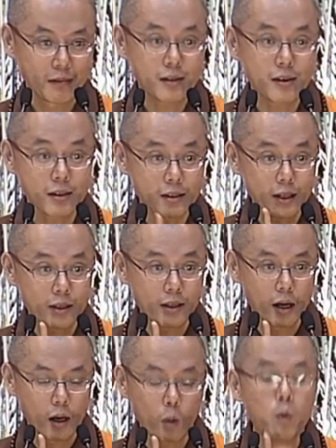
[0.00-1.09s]
这是真
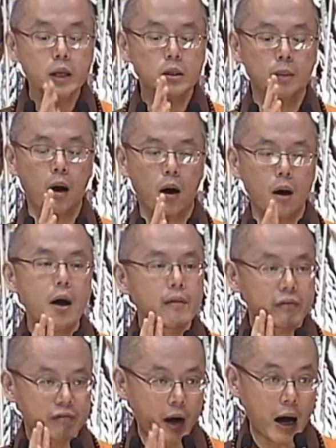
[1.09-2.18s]
的。为什么？
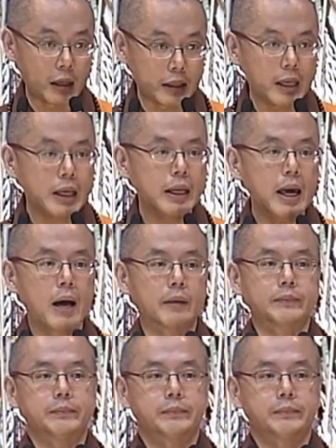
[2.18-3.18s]
法的力量，